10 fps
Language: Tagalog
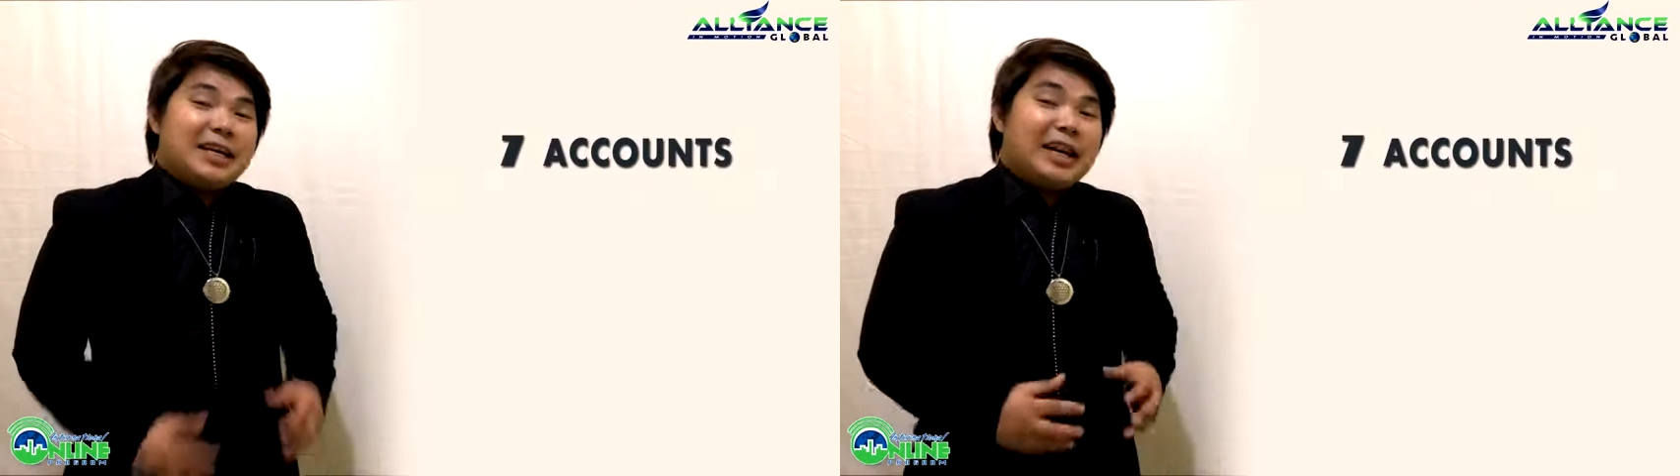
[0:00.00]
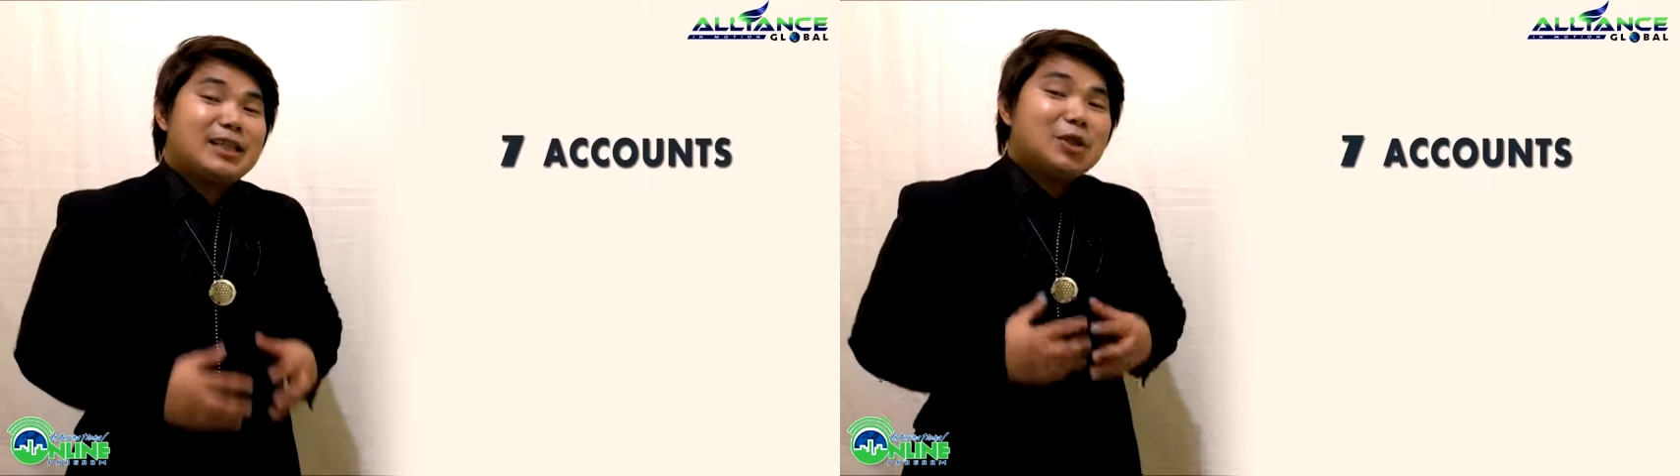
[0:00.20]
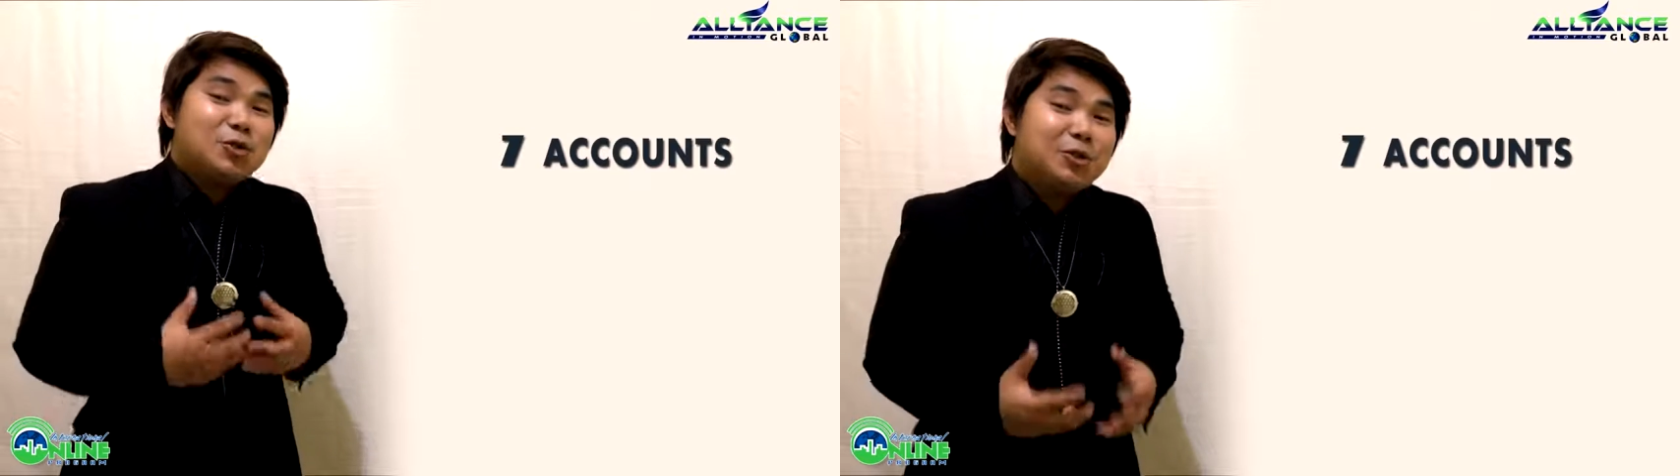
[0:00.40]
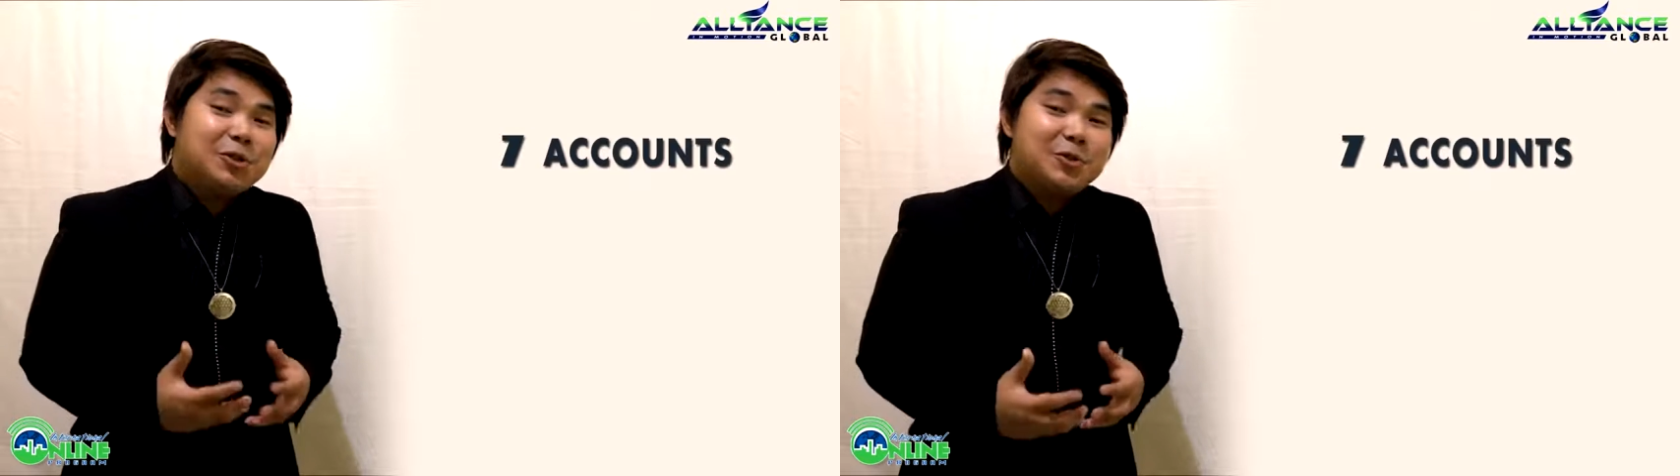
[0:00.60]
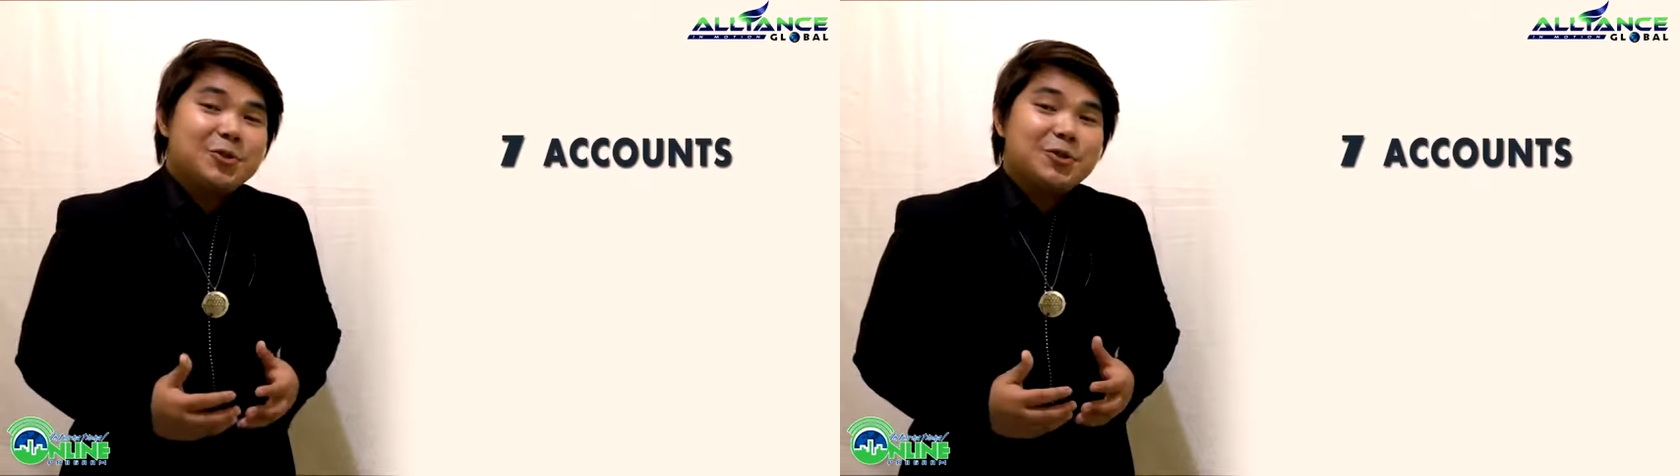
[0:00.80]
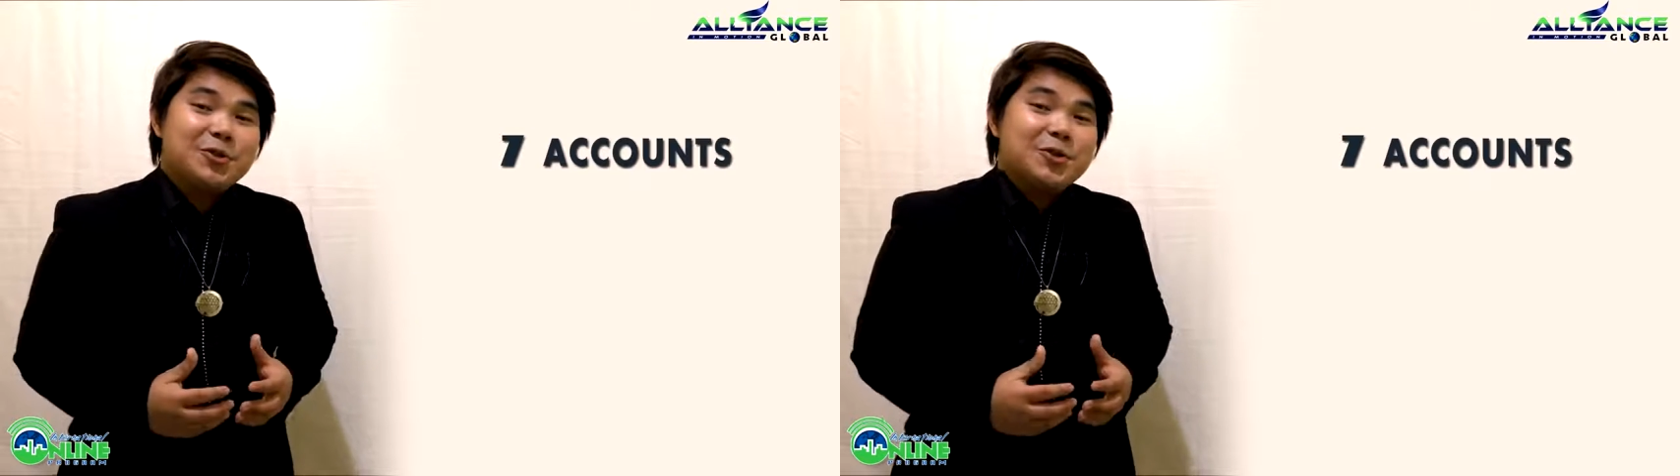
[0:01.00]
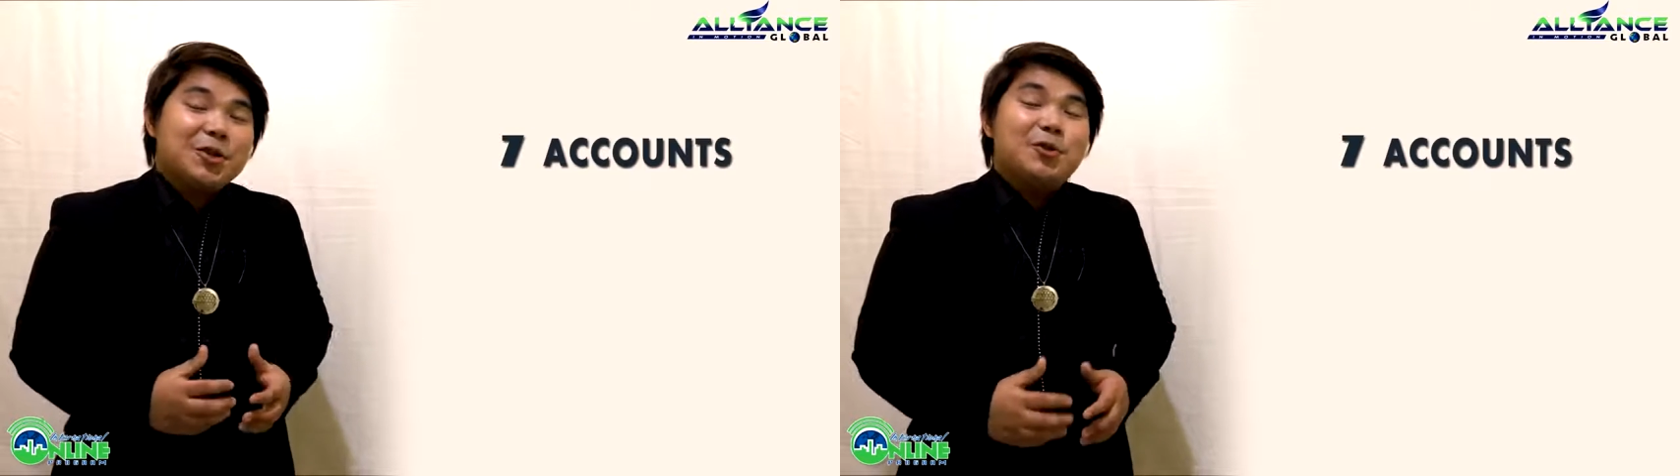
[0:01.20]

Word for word: Guys, ang good news,